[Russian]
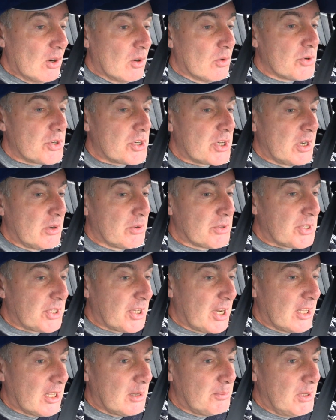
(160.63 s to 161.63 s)
Уже
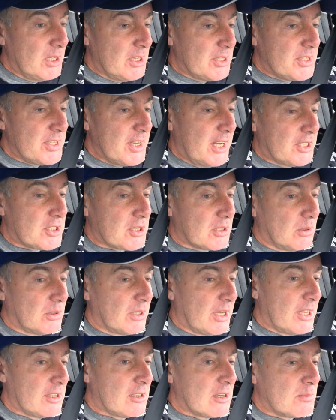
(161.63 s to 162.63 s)
устал объяснять, что
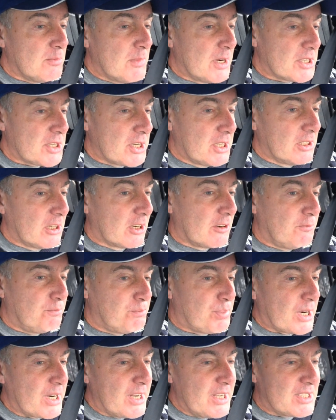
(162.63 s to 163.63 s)
на этих машинах
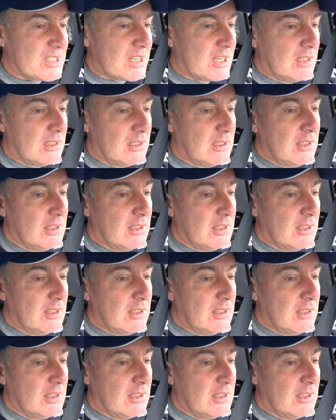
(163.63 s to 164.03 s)
впрыск